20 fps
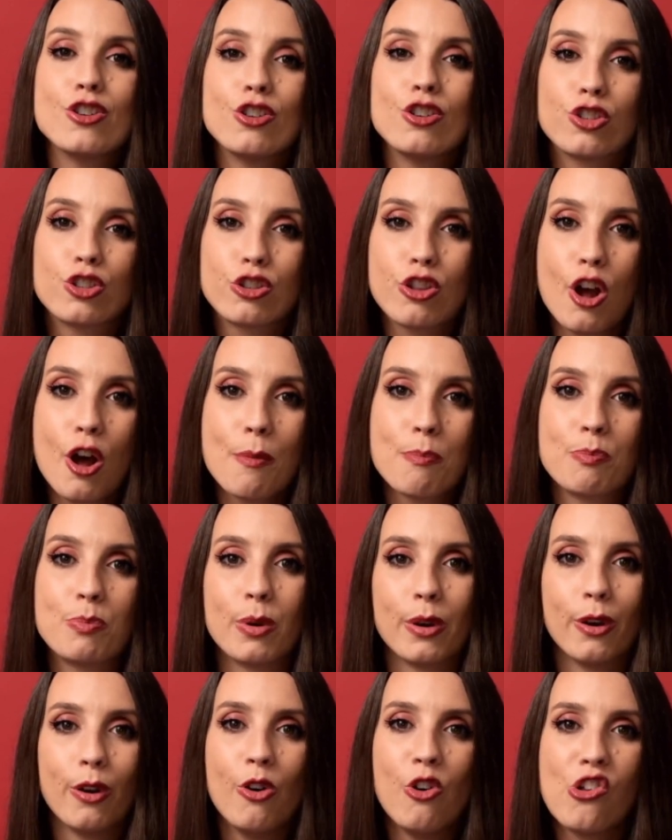
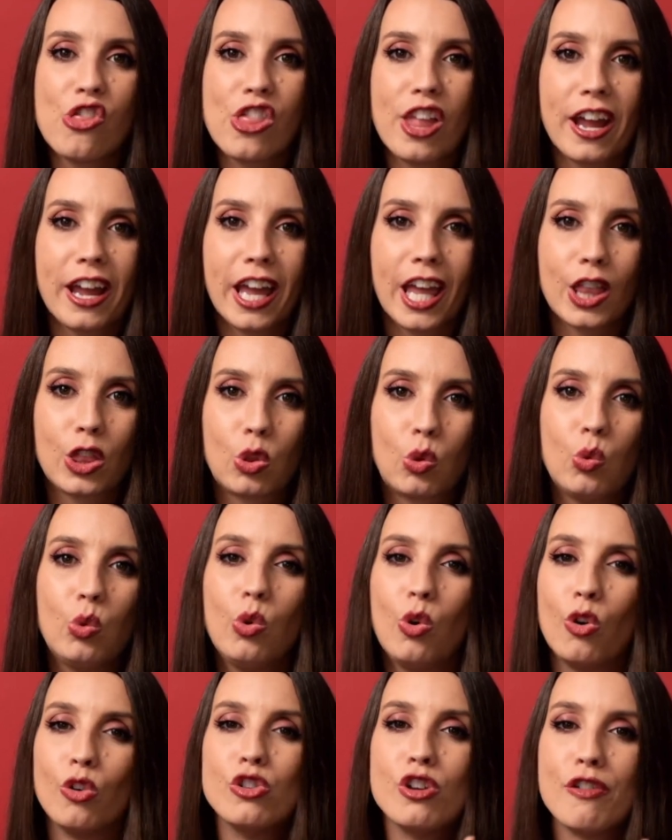Stop! On arrête tout,
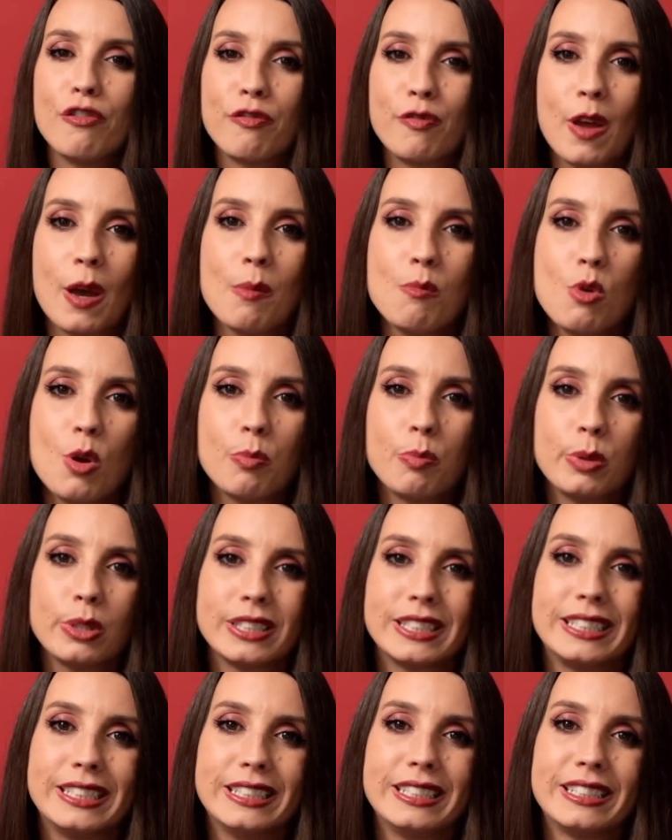on ne ferme pas
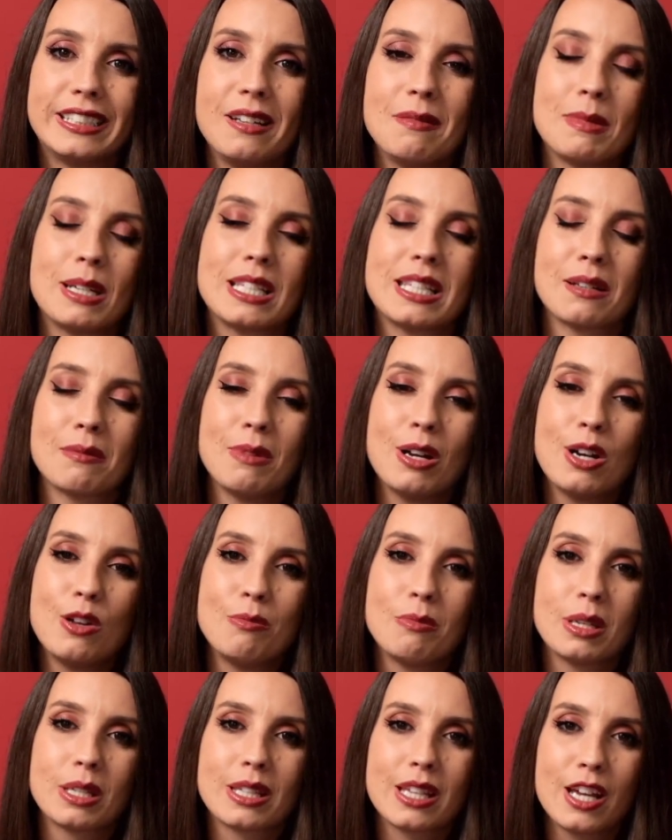systématiquement le
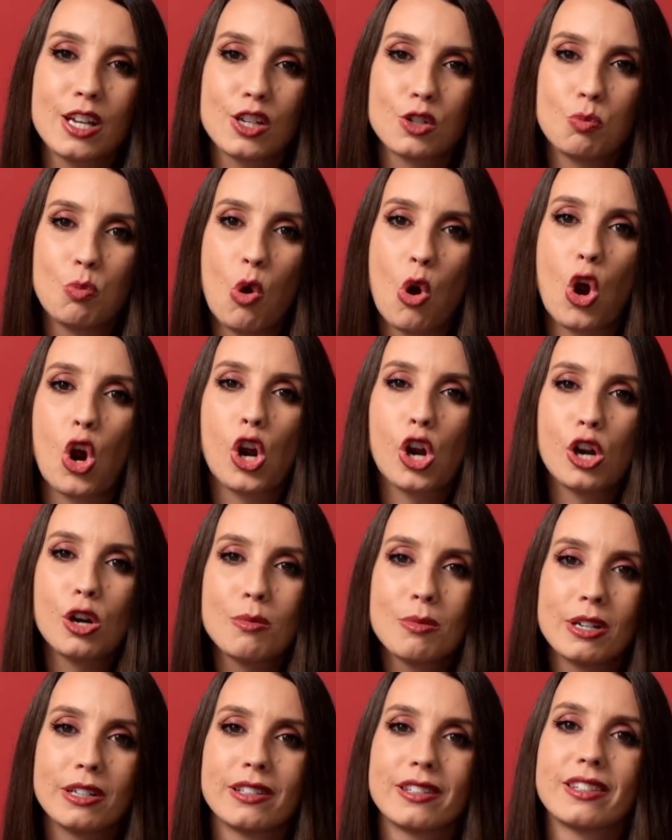message pour
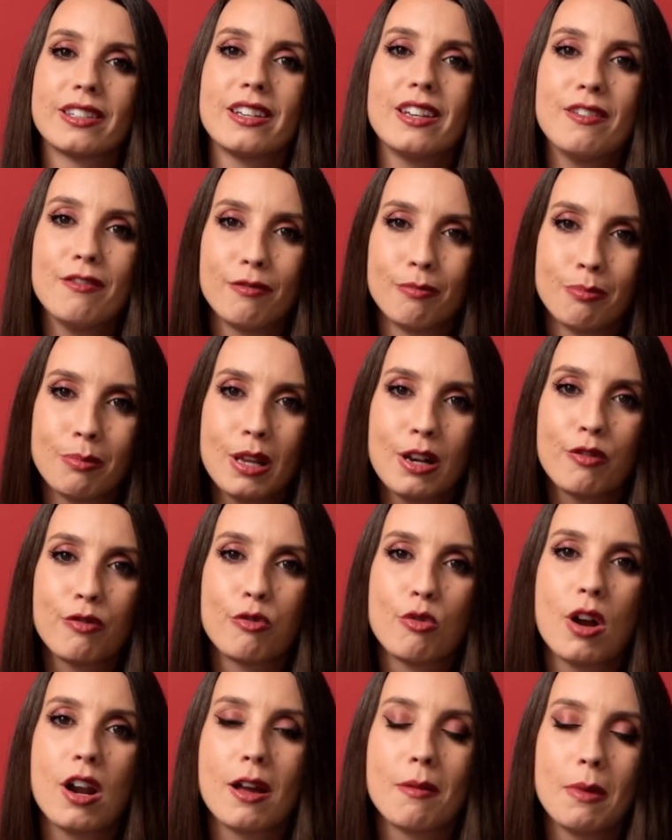recommencer mille
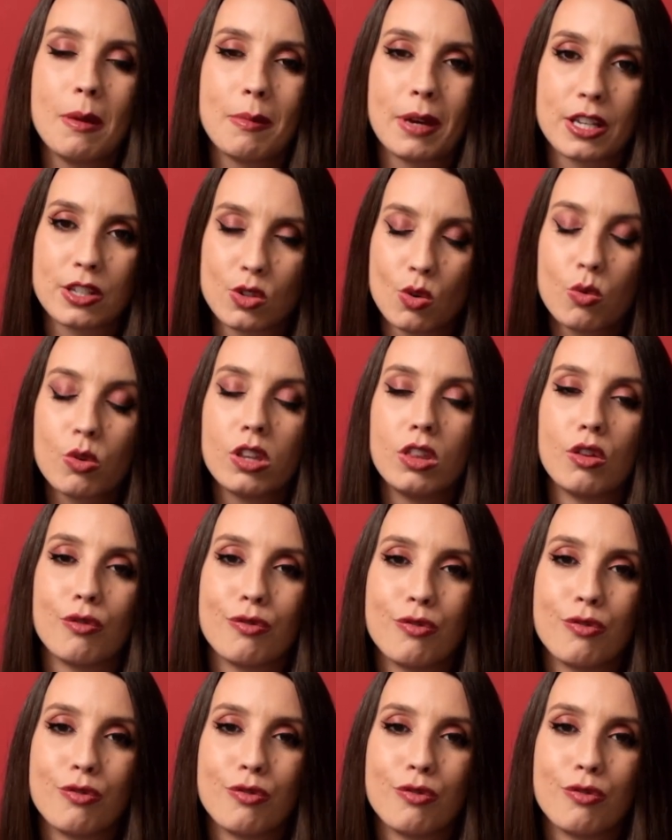fois la même action qui ne